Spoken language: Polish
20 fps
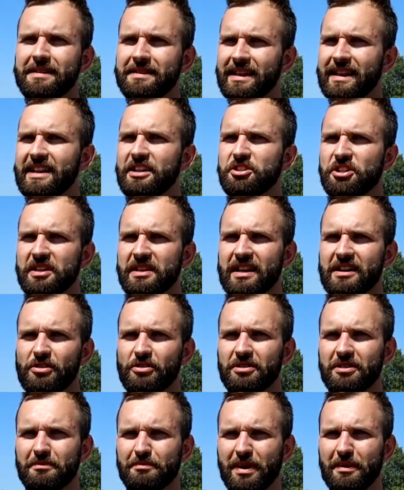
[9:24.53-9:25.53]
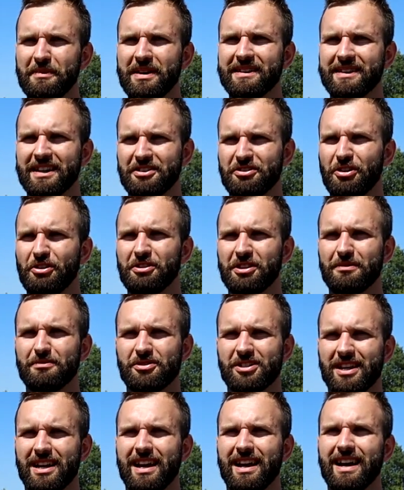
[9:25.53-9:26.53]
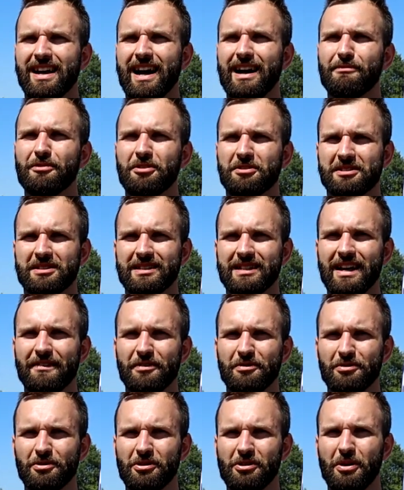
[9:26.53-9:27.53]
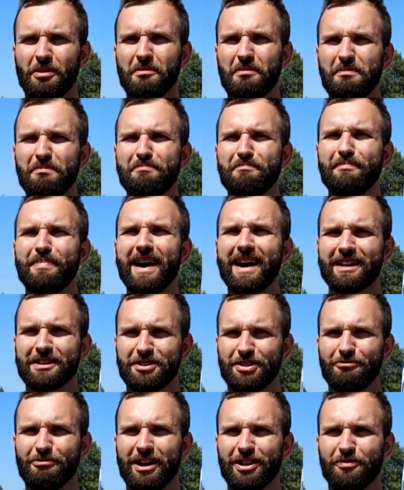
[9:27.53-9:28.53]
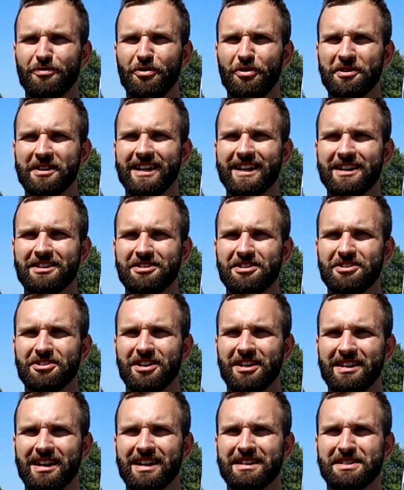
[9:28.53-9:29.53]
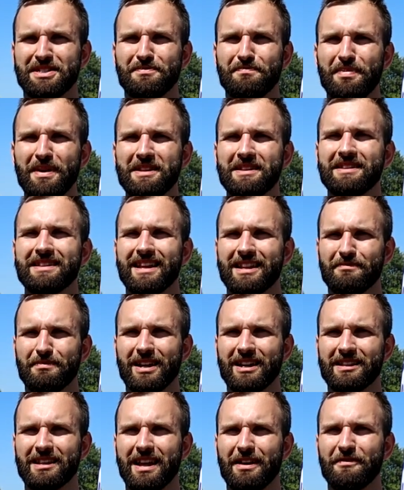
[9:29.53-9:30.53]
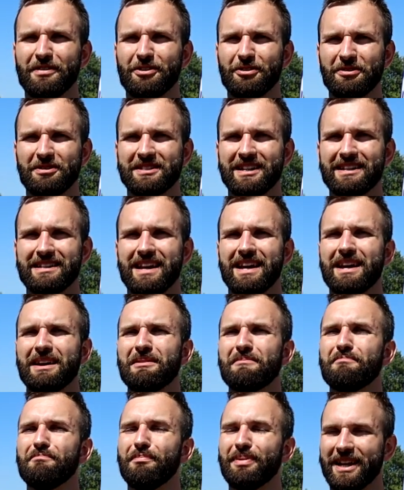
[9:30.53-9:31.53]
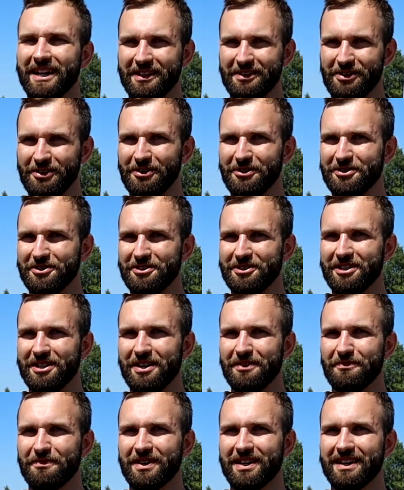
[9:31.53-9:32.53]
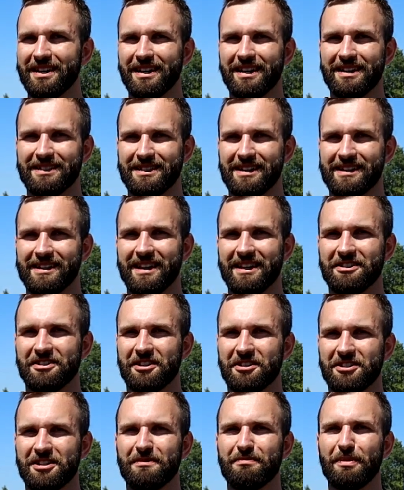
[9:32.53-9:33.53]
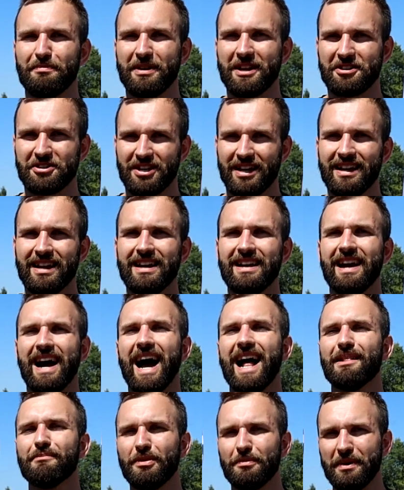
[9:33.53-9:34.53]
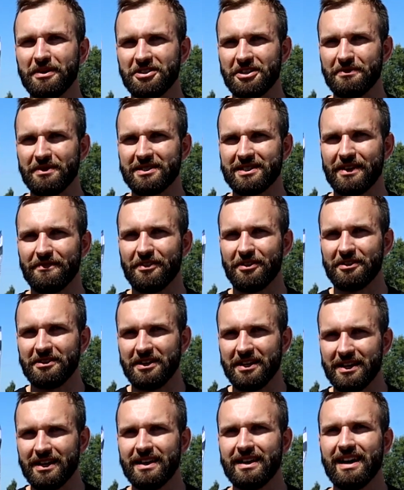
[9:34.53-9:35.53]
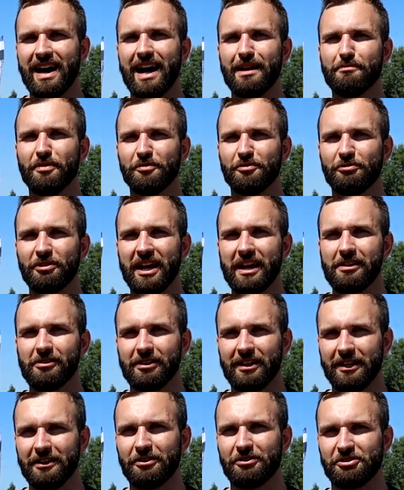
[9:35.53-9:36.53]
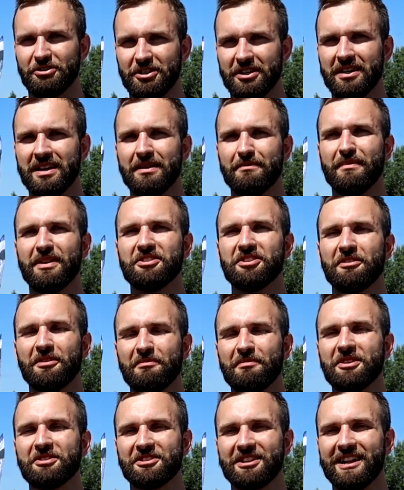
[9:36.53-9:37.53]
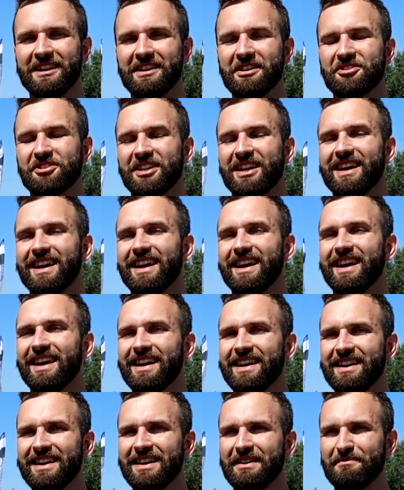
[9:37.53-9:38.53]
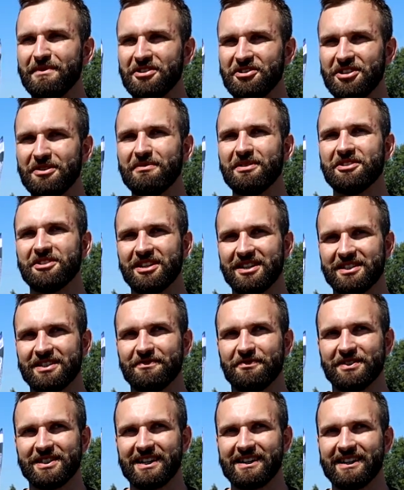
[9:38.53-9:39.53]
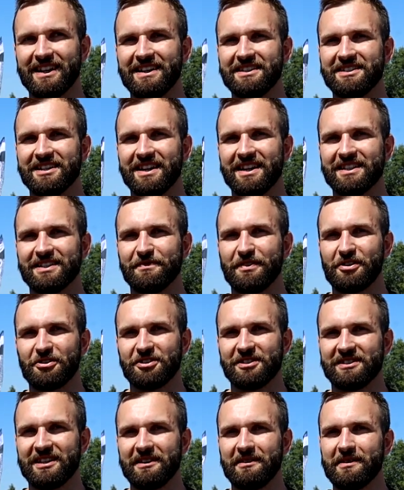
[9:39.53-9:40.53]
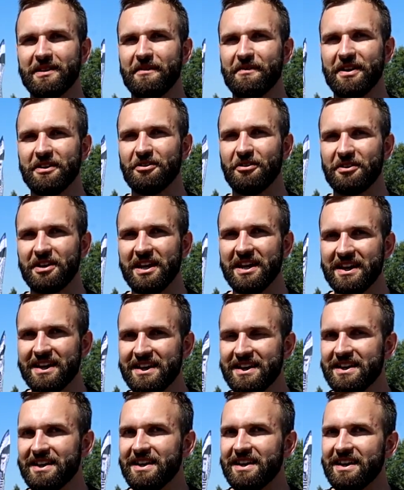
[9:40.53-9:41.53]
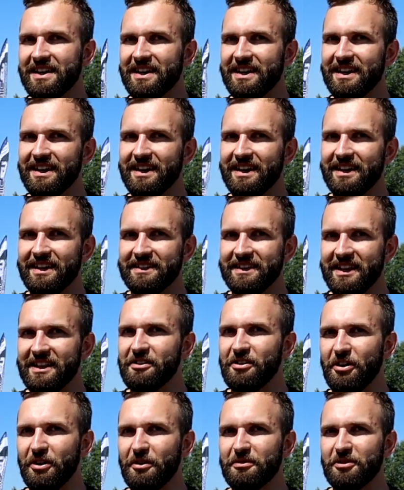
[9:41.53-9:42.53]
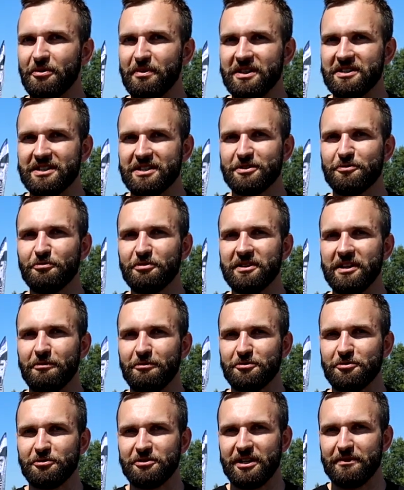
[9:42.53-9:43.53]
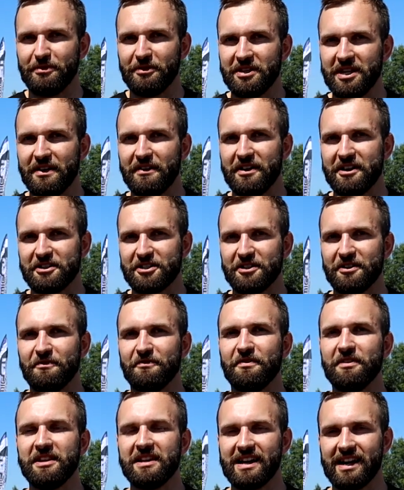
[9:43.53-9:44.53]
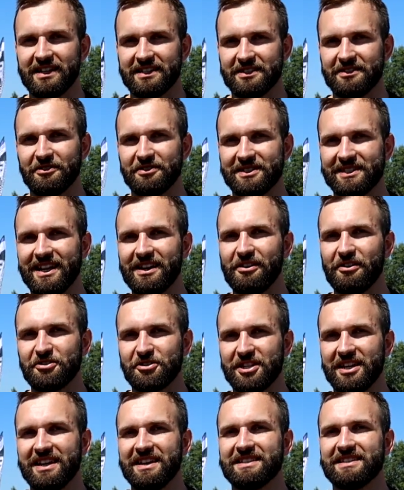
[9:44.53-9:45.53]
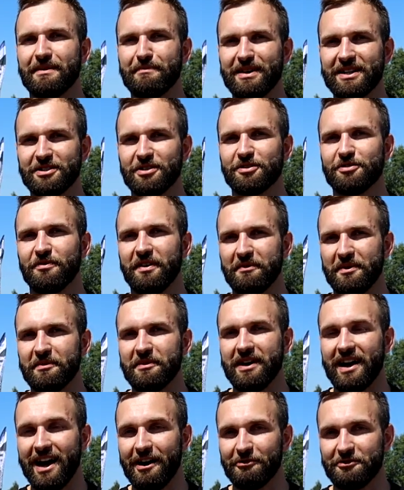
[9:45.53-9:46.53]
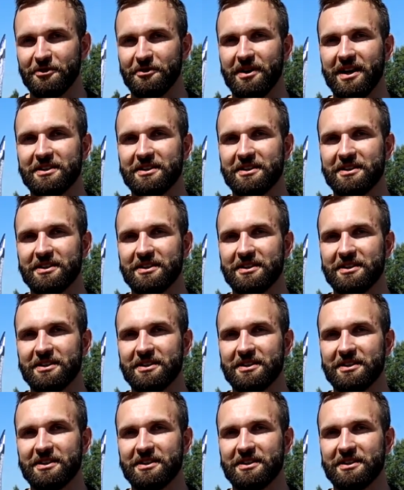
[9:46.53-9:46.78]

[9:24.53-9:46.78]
Należy jednak o tym, pamiętać o tym, że hamując lewą nogą bardzo łatwo narazić się na zbyt nadmierne wytrącanie prędkości w zakręcie. Czyli po pierwsze albo będziemy za wolni, albo w drugiej kolejności będziemy myśleli, że mieścimy się w zakręcie z wykorzystaniem lewej nogi, E, tylko to będzie złudne uczucie, ponieważ wynika to z tego, że za bardzo zwabimy auto.